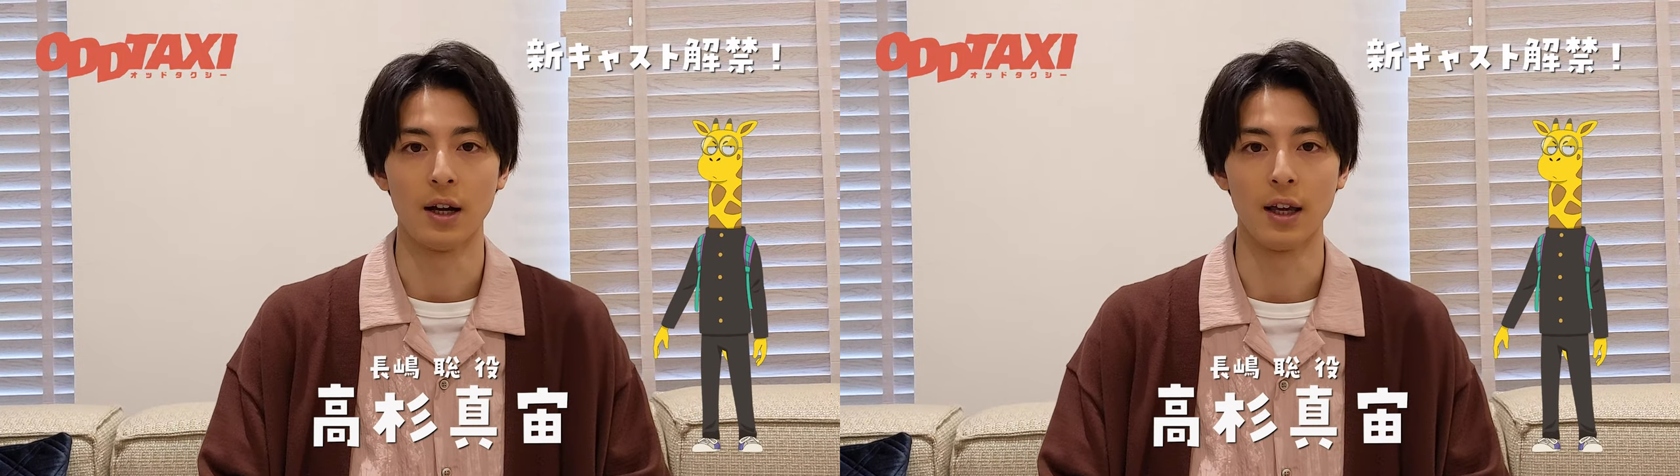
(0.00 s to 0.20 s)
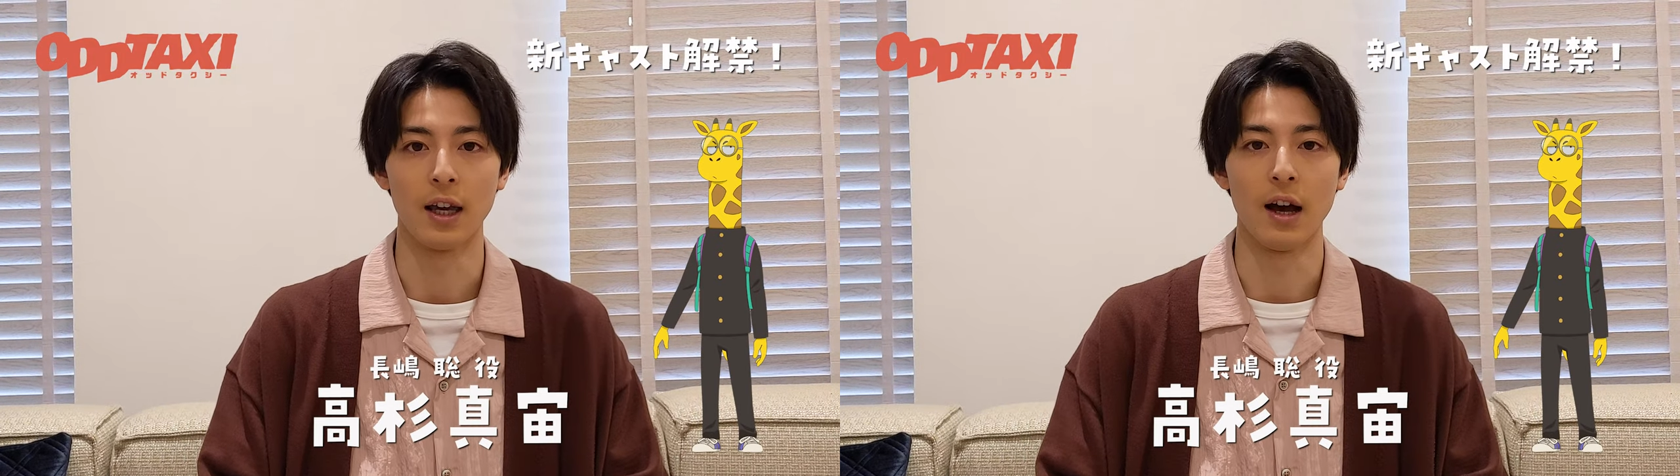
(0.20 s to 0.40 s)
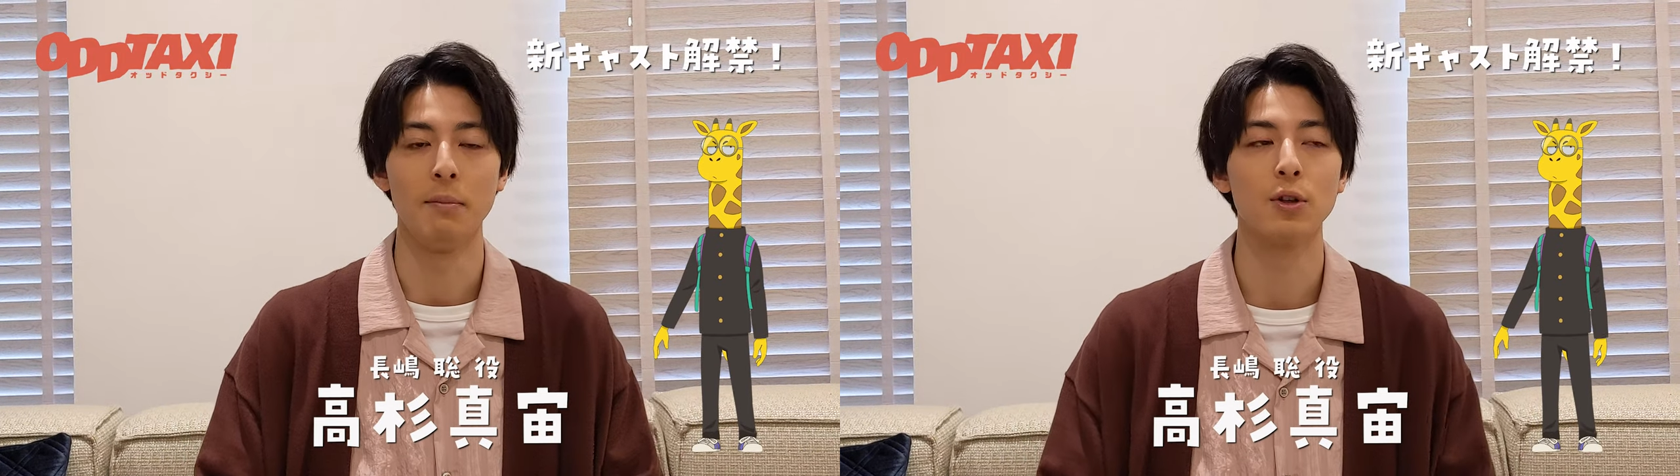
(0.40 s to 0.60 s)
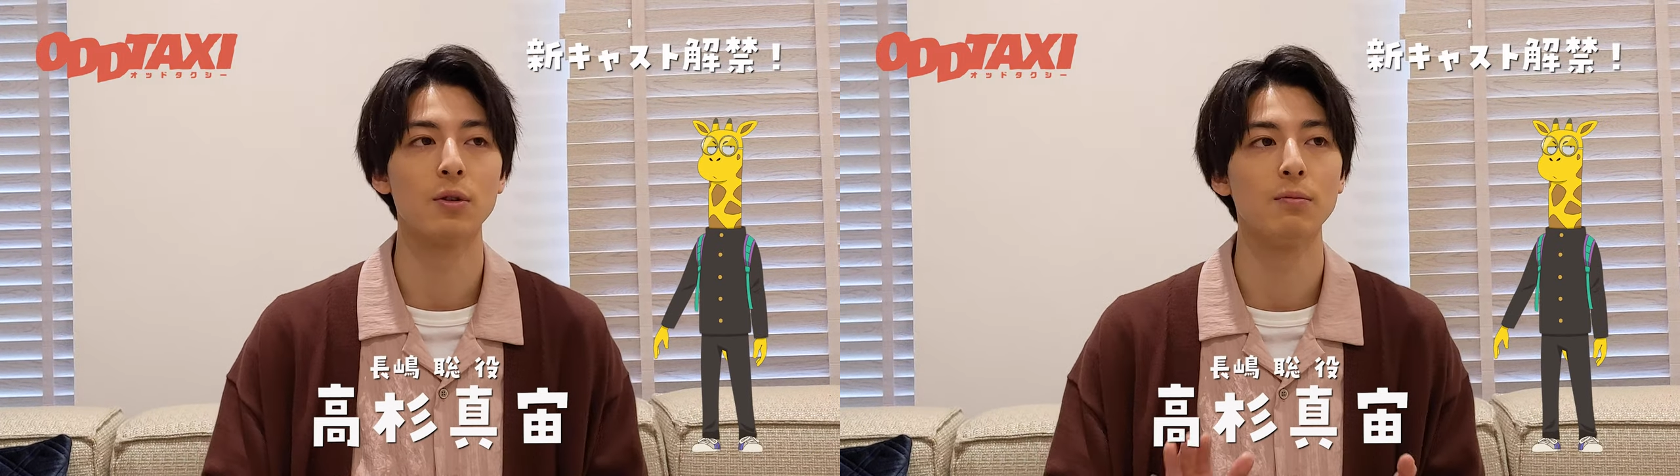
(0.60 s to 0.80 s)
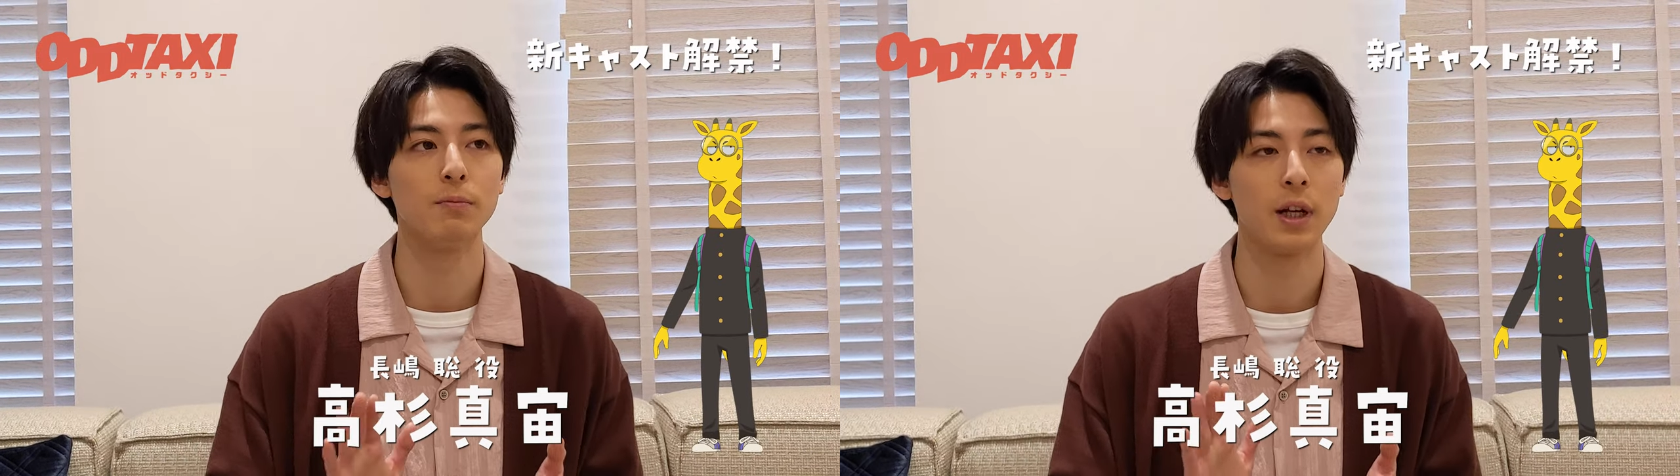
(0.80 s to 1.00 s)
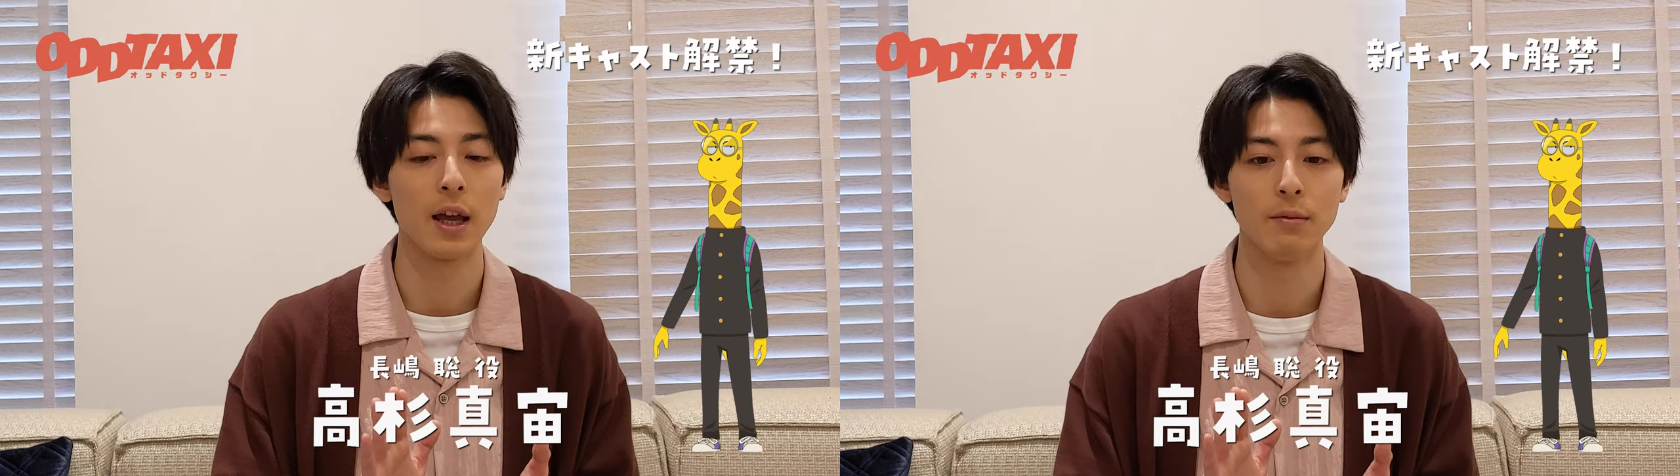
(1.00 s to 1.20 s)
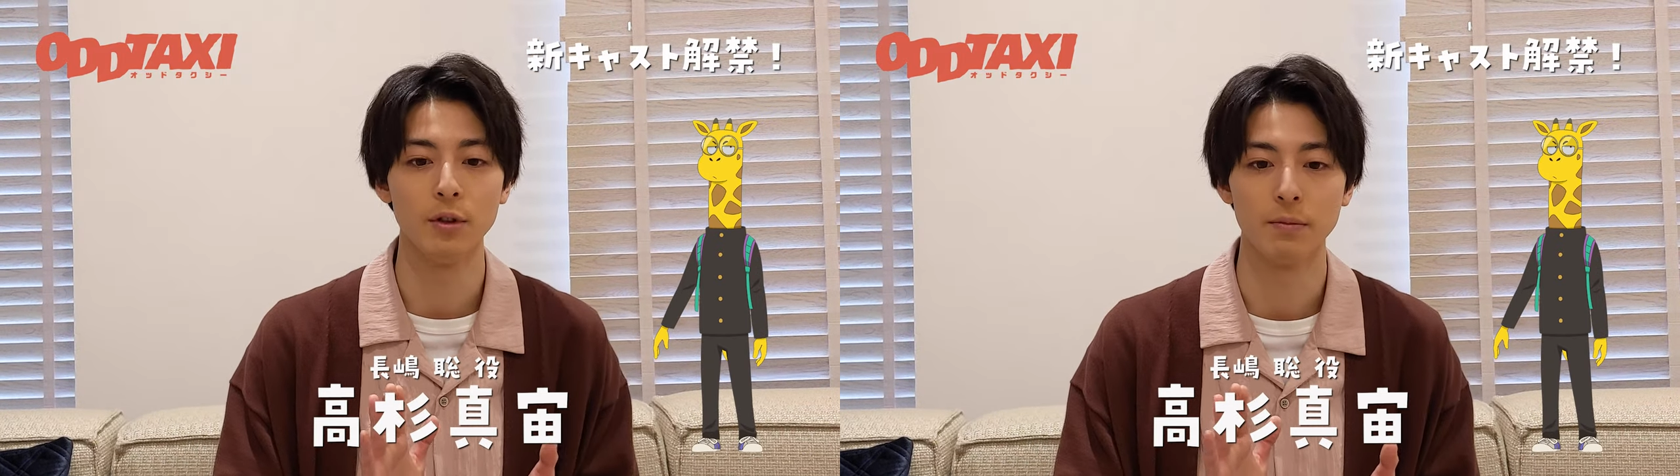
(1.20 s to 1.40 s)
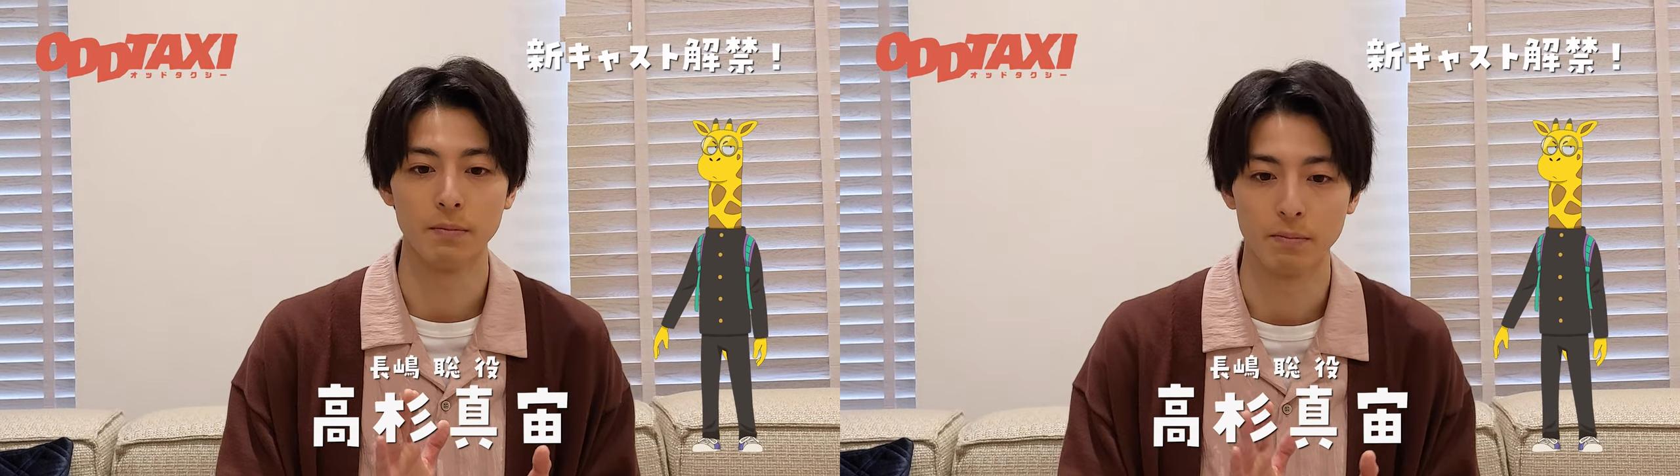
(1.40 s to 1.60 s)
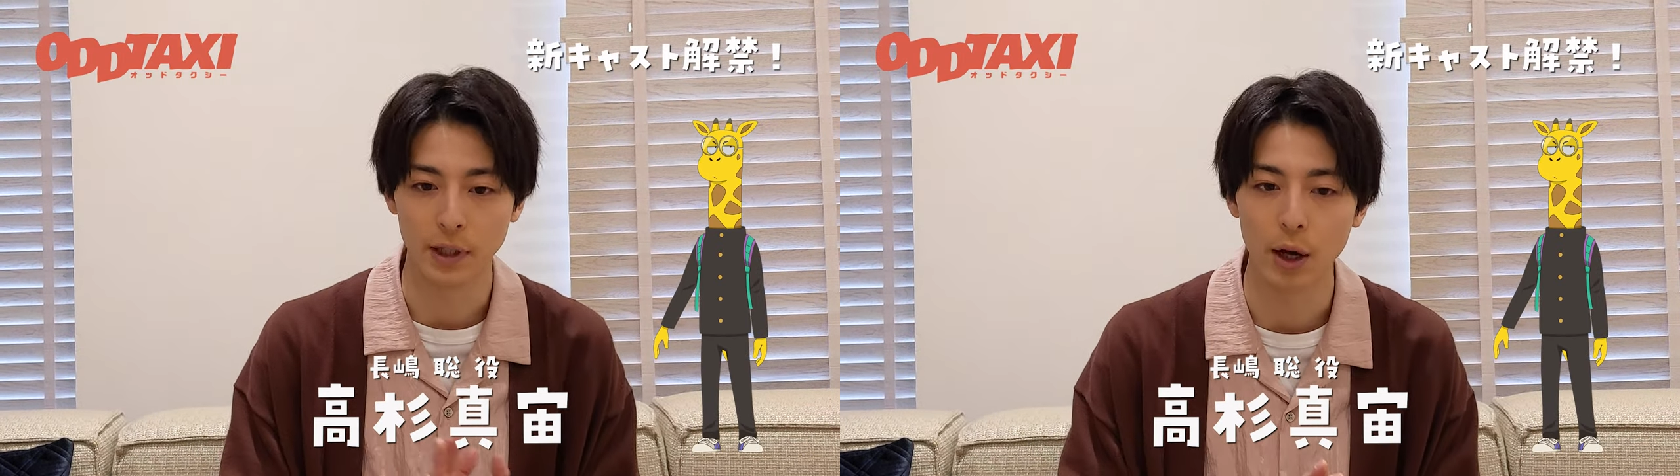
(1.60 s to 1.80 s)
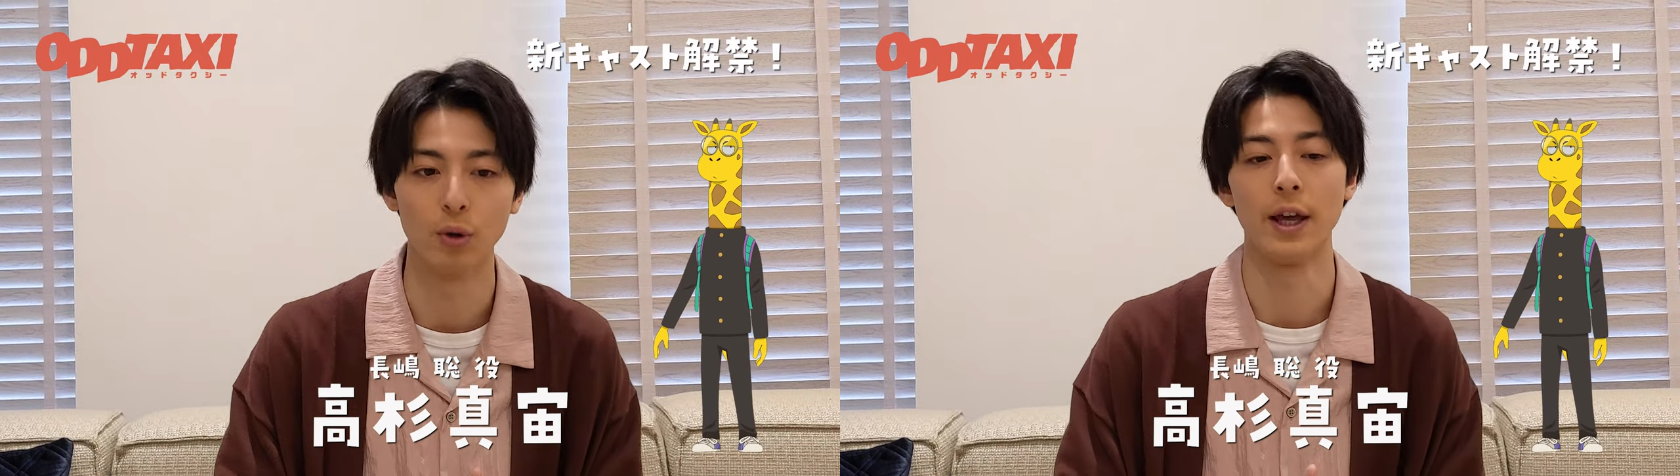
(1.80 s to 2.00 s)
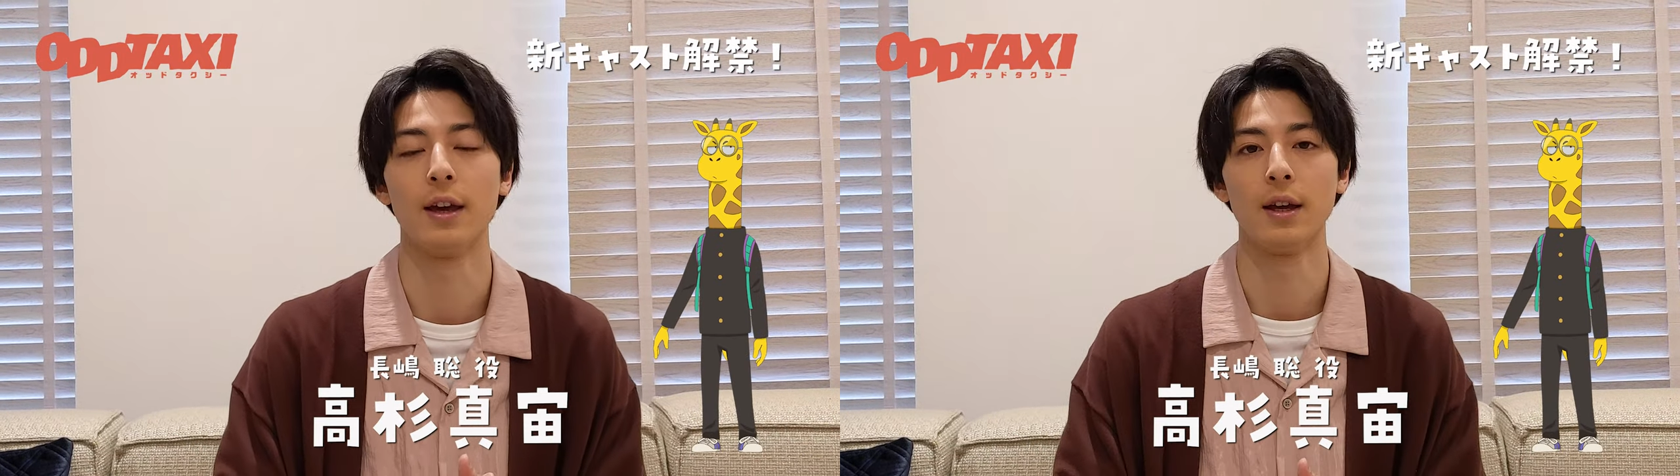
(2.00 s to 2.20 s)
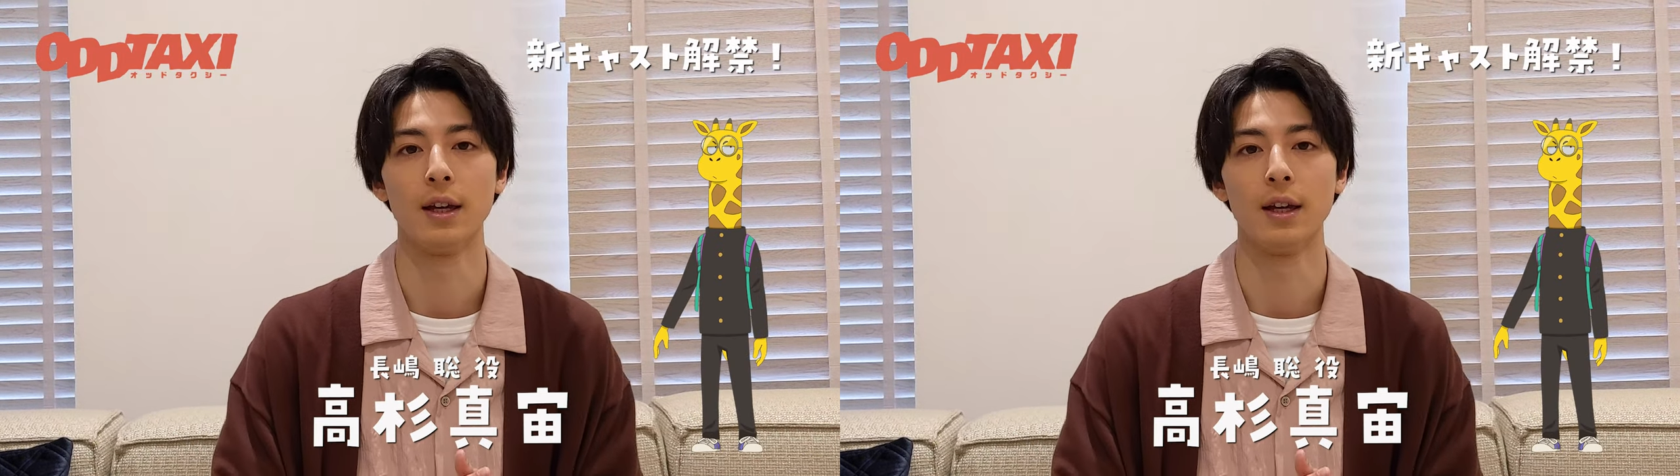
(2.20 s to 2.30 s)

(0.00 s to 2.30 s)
えー、Amazon プライムビデオで